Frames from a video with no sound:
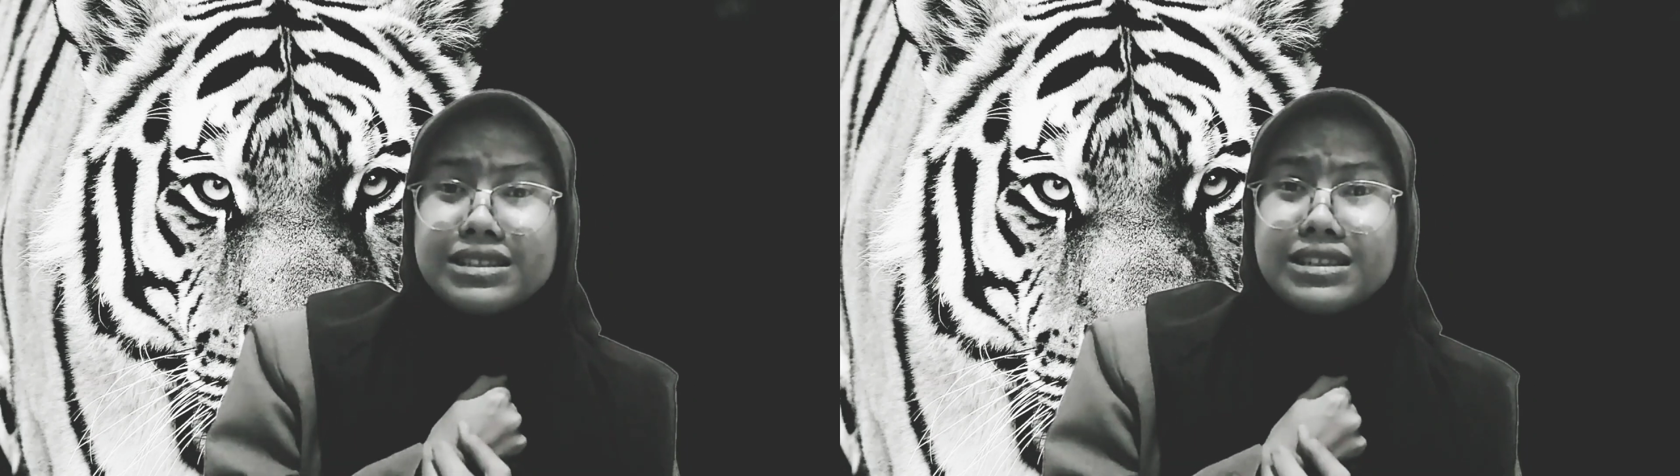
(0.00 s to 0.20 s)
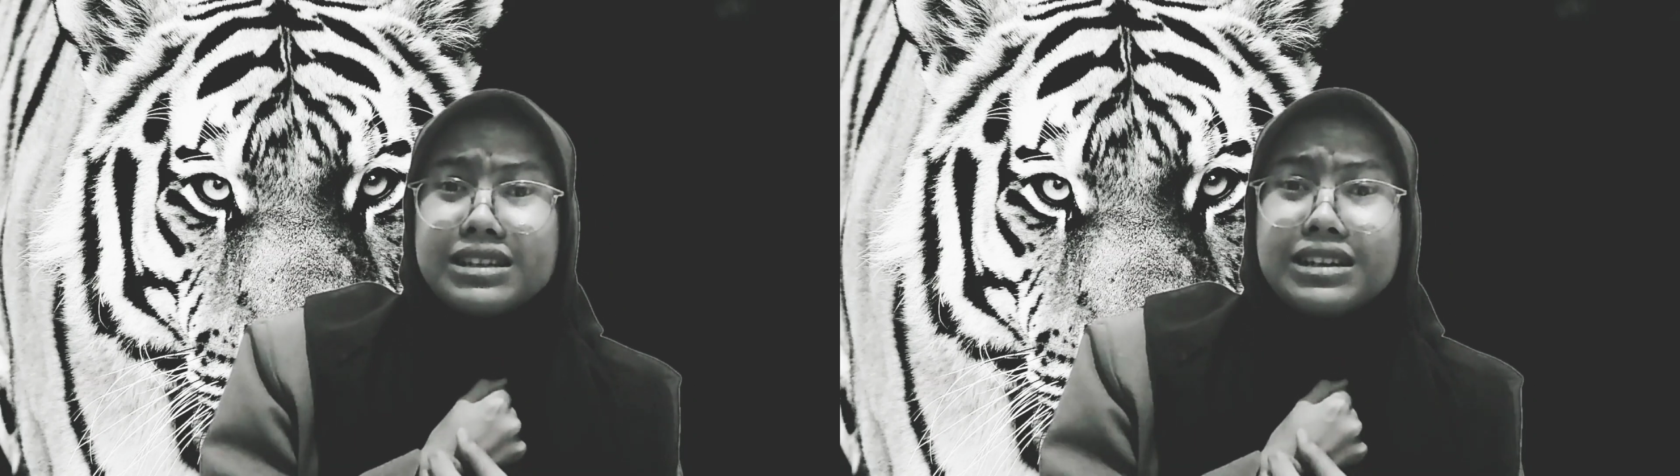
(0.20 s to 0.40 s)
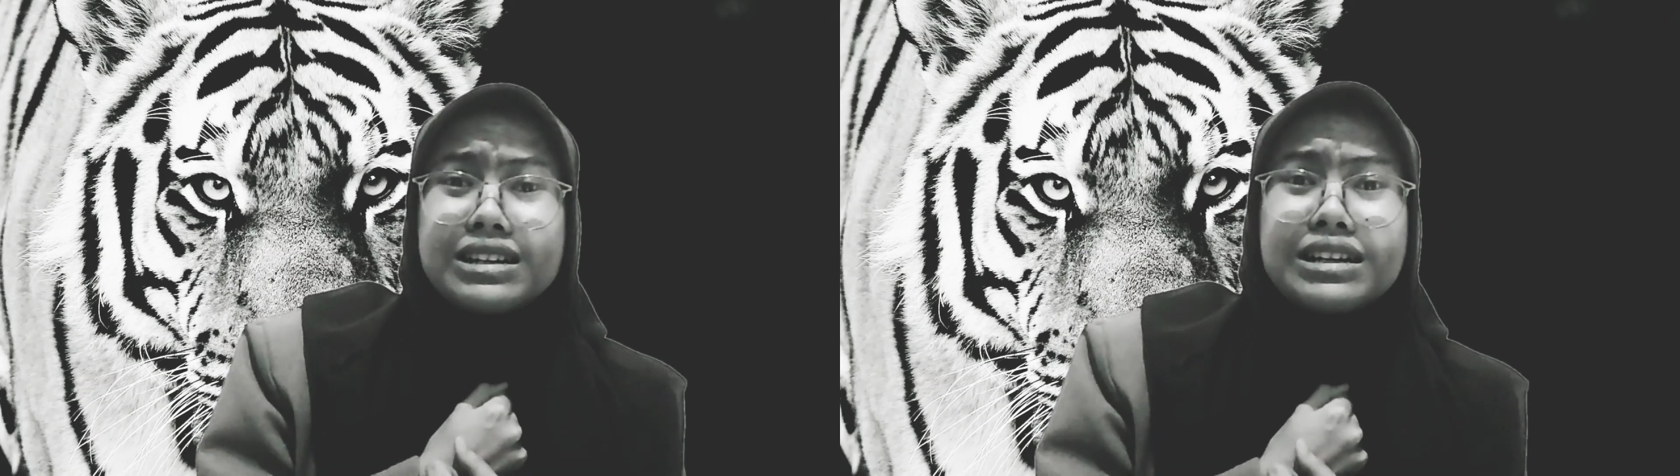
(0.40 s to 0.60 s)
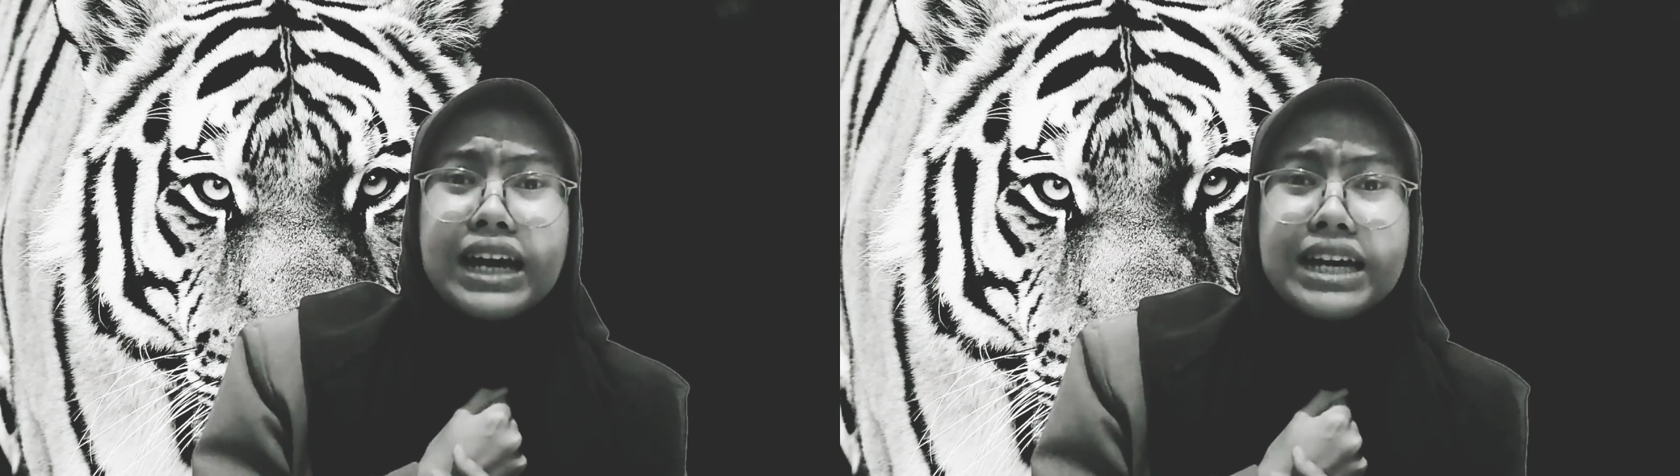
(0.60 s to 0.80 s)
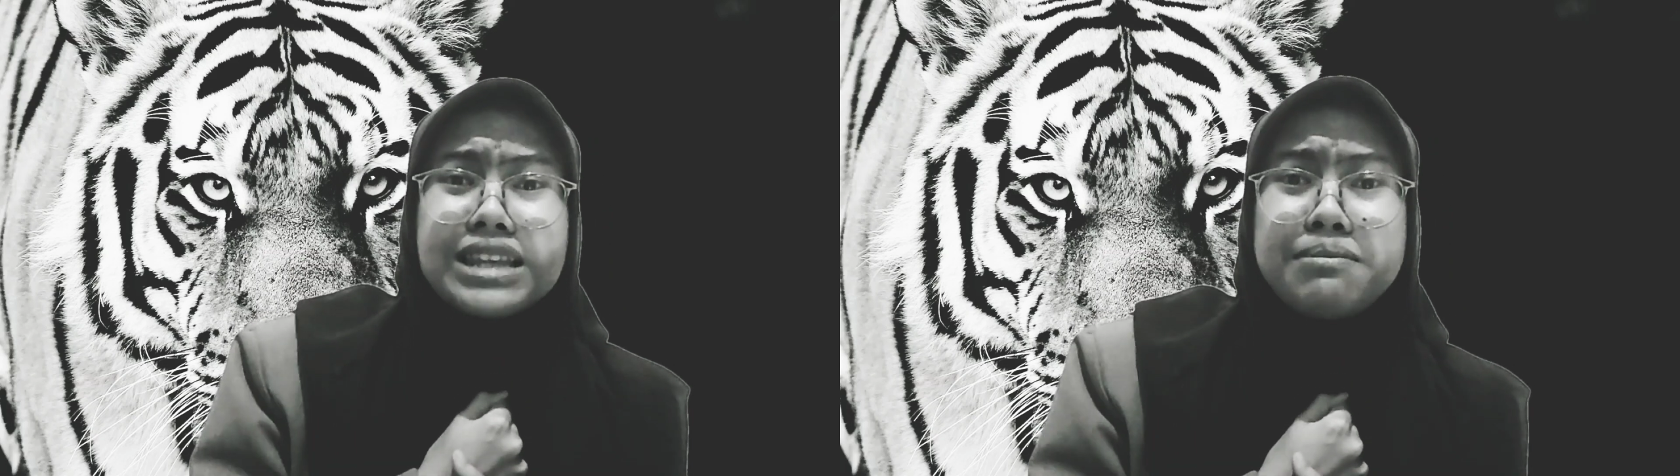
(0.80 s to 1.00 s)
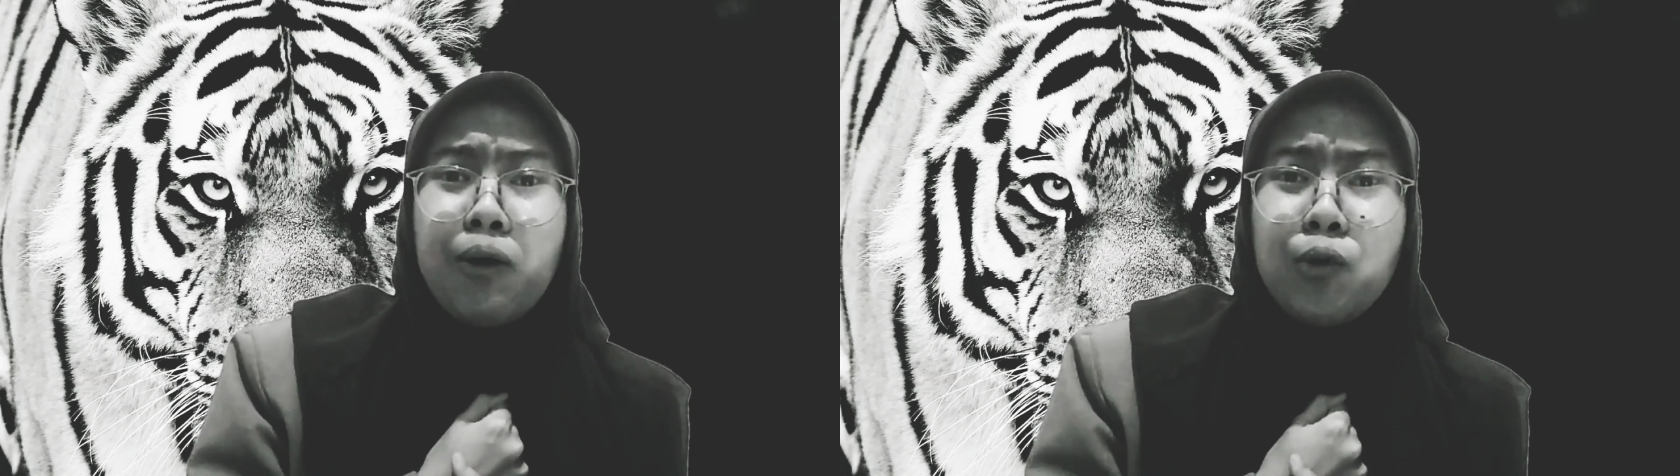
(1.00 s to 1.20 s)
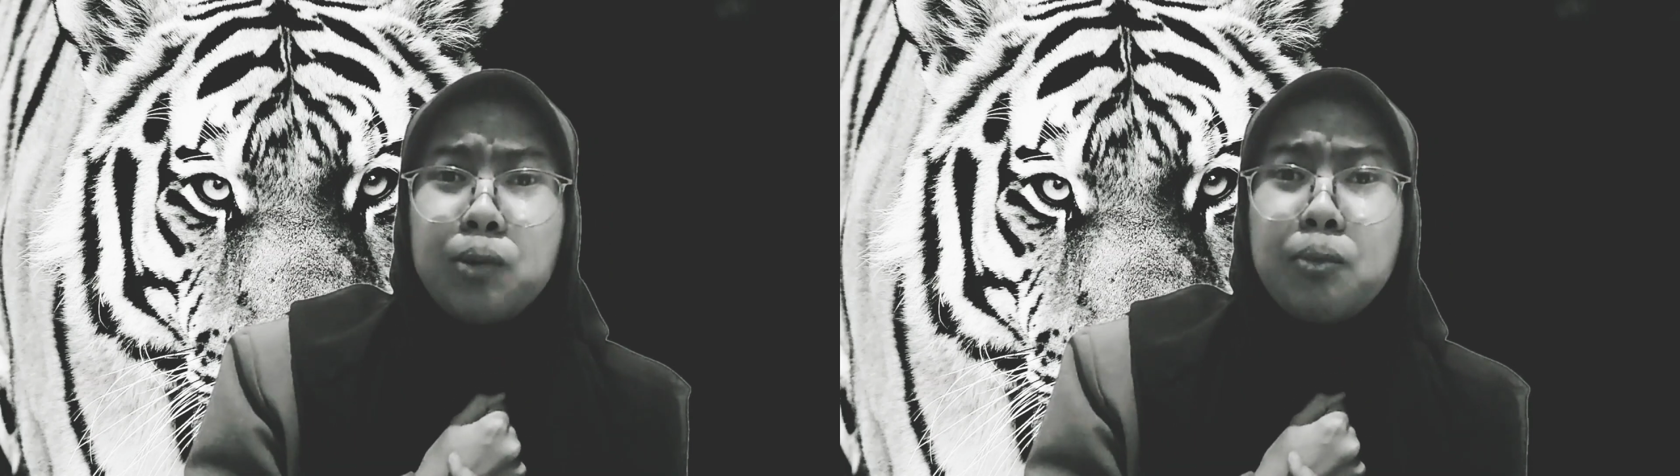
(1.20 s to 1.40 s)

siun eta mau